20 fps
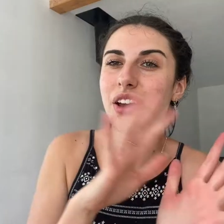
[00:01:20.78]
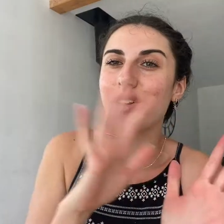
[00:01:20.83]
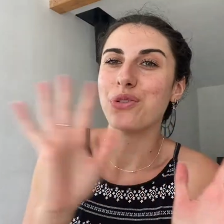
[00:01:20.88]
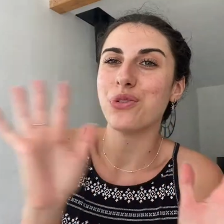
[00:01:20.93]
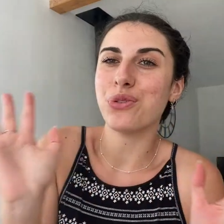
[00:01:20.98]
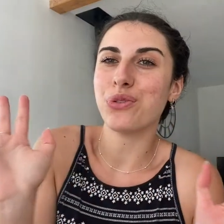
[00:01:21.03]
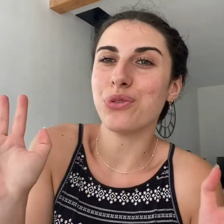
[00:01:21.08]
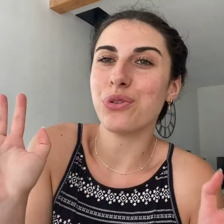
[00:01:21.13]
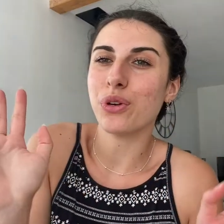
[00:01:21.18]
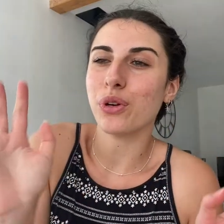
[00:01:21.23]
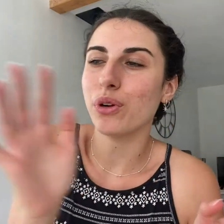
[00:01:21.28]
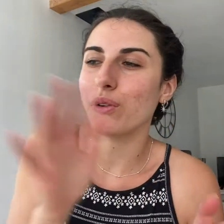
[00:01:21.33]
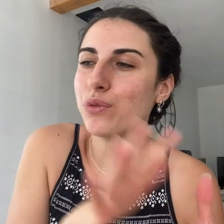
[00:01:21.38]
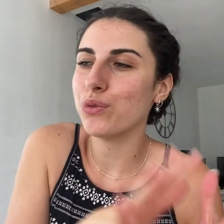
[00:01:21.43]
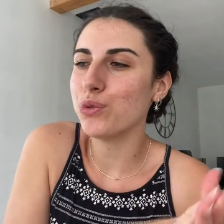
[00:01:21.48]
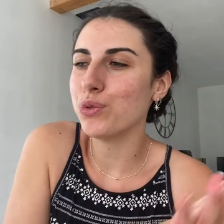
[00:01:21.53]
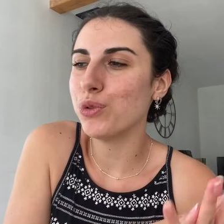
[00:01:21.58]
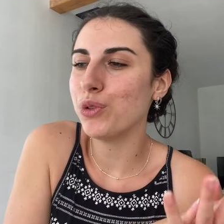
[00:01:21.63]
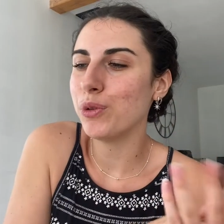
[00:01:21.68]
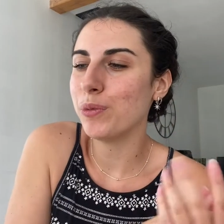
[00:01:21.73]
Je suis
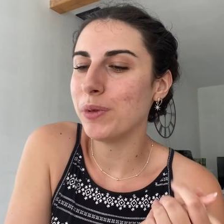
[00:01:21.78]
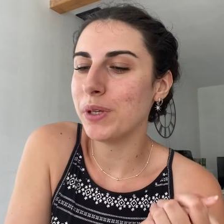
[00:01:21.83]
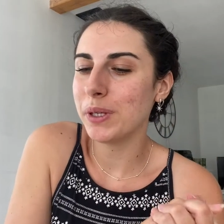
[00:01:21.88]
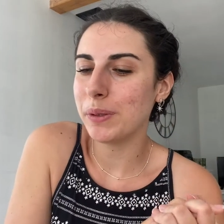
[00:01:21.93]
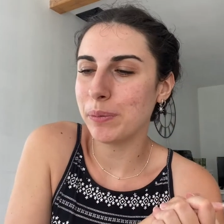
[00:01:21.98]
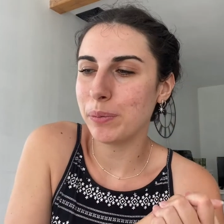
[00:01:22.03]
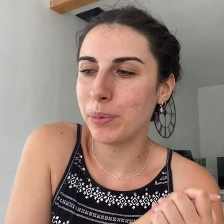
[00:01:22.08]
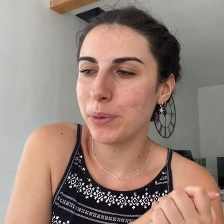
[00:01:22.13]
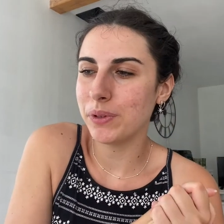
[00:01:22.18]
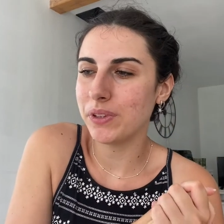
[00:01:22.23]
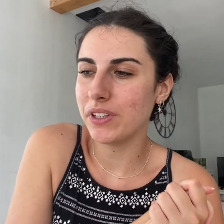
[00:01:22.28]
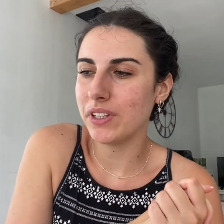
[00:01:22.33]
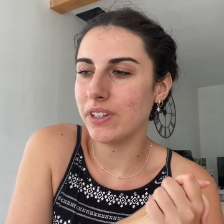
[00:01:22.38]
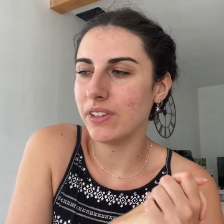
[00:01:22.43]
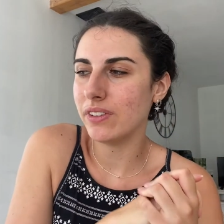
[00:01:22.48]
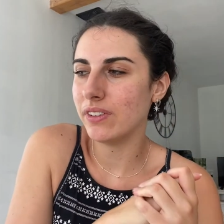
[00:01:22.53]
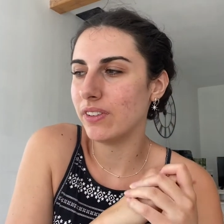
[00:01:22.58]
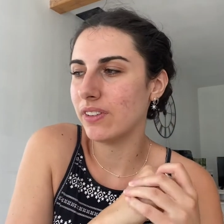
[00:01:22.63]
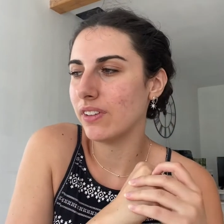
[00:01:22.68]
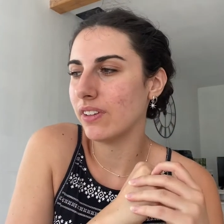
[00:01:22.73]
revenue de mes
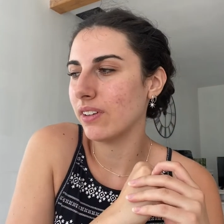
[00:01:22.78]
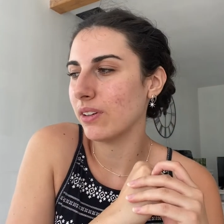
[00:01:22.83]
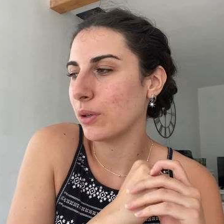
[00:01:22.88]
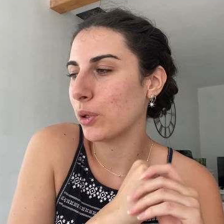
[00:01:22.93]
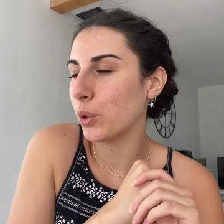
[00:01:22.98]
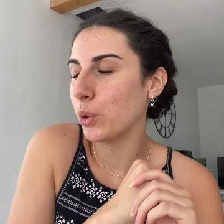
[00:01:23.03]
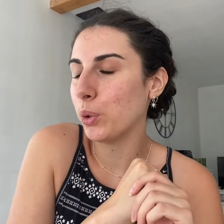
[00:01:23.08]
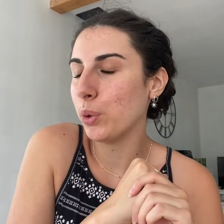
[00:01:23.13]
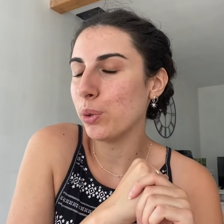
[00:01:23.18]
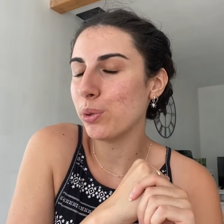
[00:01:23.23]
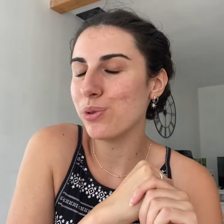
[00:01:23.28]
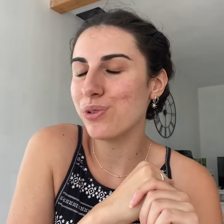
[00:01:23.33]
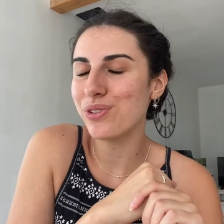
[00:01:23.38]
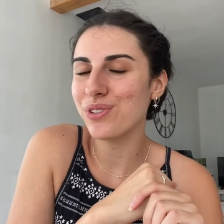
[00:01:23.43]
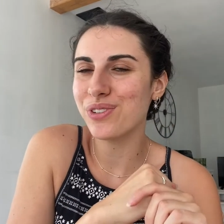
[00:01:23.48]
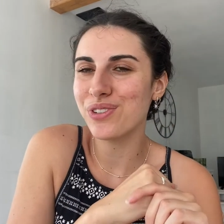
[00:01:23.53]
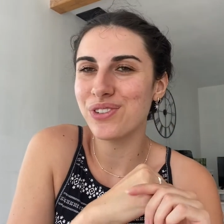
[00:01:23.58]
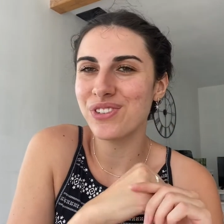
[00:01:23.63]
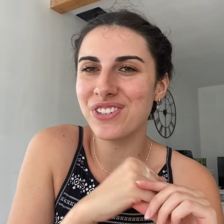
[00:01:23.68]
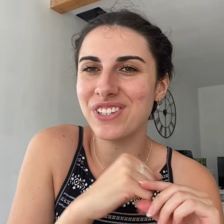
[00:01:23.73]
petites
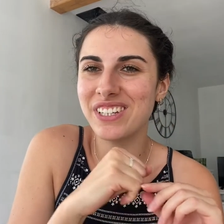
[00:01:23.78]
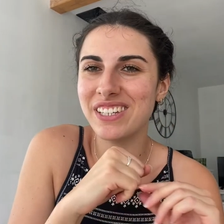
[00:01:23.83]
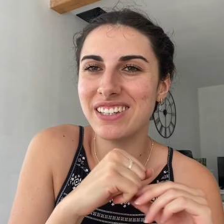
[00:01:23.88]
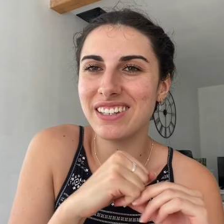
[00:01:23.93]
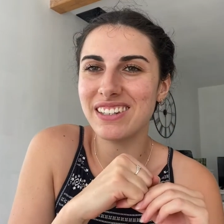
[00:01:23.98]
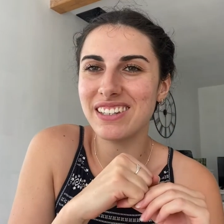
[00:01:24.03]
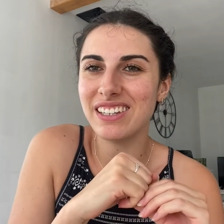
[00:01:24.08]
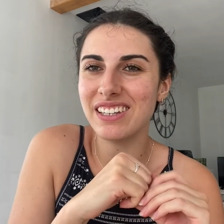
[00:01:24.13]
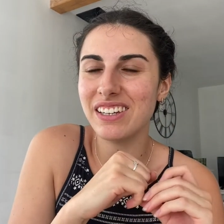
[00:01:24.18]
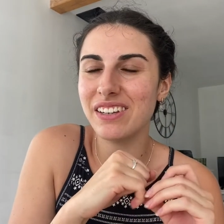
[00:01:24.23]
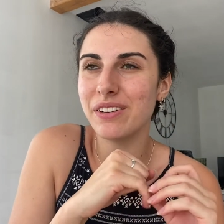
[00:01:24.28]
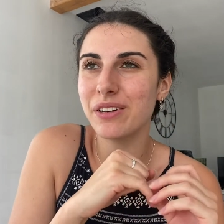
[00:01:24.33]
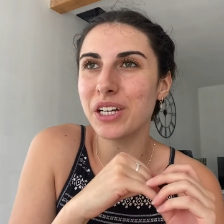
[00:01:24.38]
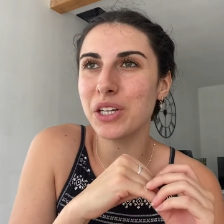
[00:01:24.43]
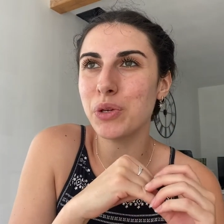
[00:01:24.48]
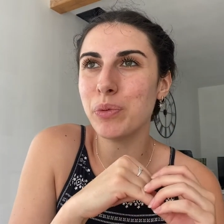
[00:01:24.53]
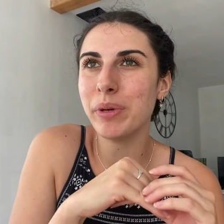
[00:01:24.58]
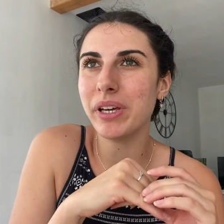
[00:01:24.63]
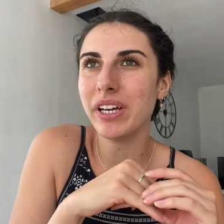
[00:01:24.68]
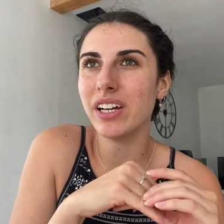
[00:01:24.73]
courses. J'ai été
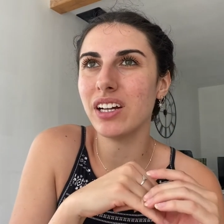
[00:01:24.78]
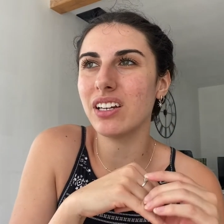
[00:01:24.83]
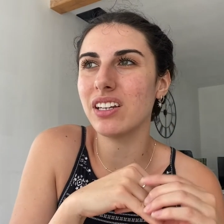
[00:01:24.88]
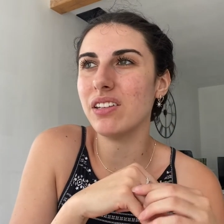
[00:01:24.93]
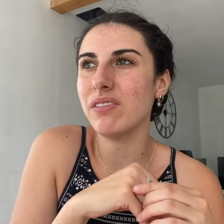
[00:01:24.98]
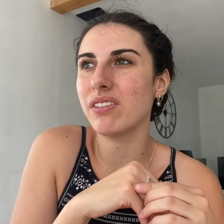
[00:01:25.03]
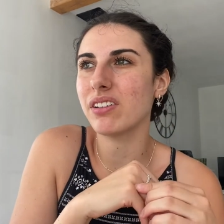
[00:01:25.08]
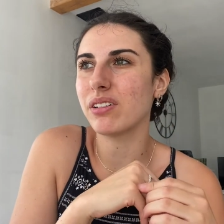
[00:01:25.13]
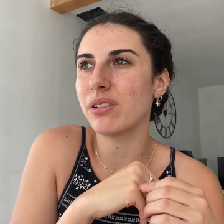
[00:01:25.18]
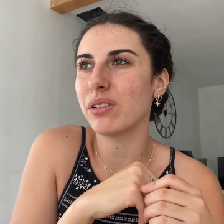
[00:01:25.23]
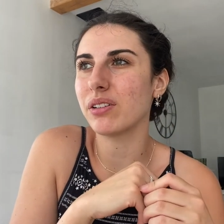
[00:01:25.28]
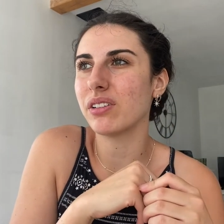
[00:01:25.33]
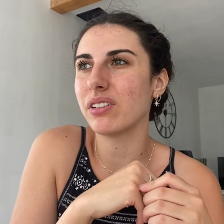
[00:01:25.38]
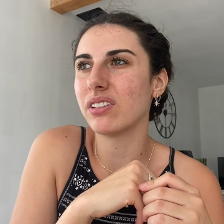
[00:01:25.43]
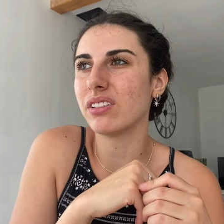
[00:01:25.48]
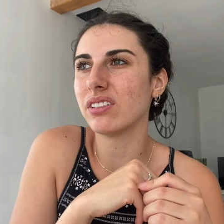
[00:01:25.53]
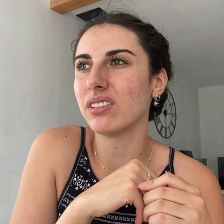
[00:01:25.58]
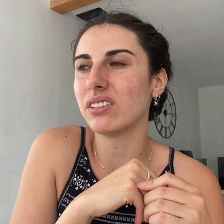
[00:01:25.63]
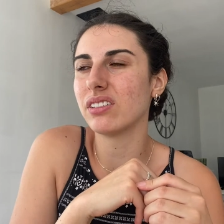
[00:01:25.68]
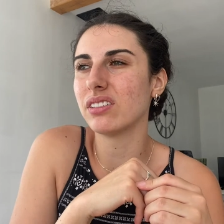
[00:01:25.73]
récupérer un livre
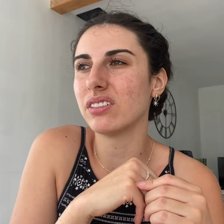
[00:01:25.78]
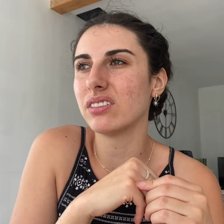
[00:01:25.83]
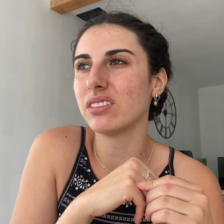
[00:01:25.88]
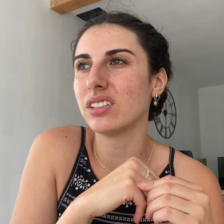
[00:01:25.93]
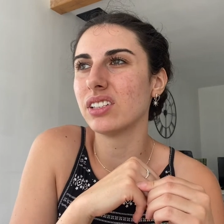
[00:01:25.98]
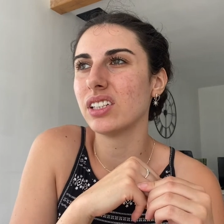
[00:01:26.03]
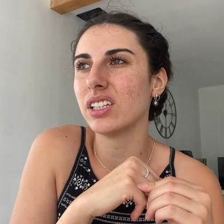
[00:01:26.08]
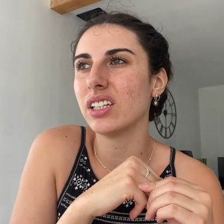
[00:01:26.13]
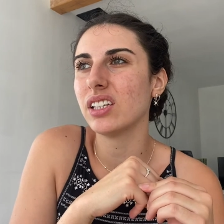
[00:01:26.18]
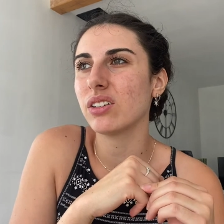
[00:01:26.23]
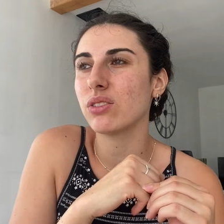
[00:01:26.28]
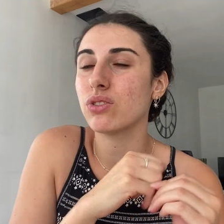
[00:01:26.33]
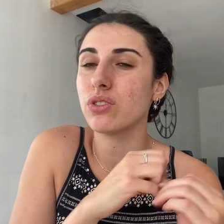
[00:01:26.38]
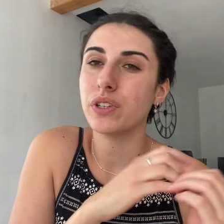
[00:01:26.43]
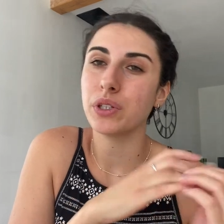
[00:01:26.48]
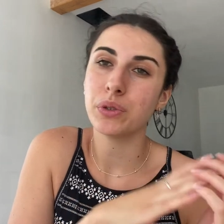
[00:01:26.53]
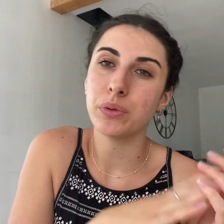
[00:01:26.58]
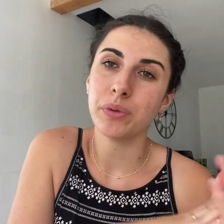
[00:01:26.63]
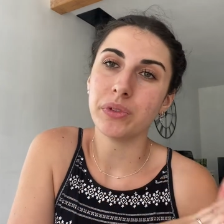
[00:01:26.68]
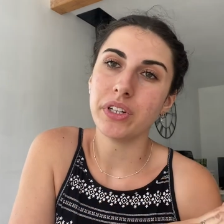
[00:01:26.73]
euh, je
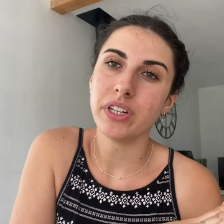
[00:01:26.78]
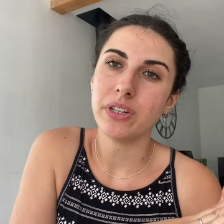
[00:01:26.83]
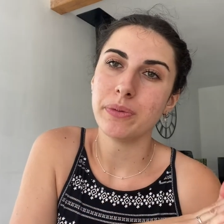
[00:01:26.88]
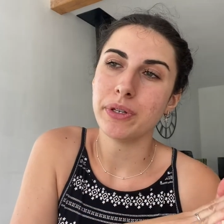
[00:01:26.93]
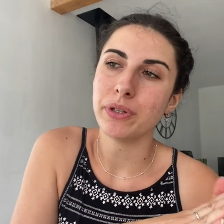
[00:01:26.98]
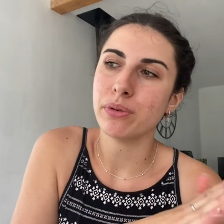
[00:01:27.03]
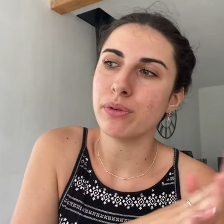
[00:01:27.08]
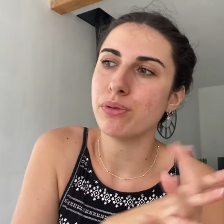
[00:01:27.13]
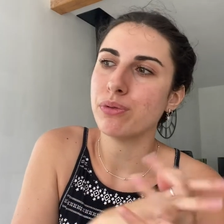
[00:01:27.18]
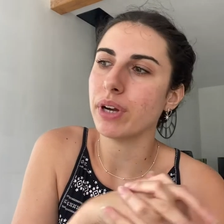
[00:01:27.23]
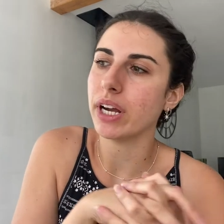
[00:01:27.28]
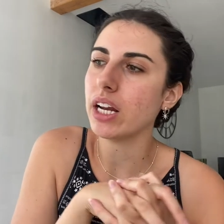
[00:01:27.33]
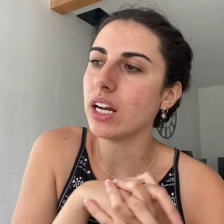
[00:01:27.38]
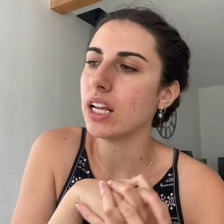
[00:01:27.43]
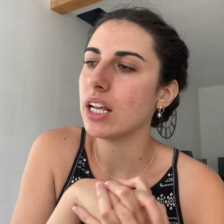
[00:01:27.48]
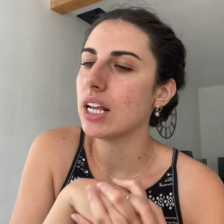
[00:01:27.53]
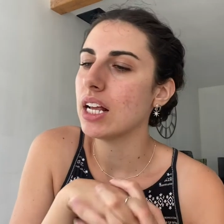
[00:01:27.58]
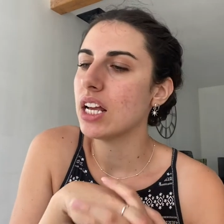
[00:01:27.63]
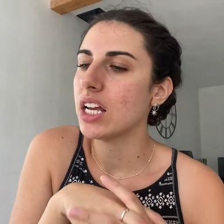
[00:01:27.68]
vais commander l'espace culturel.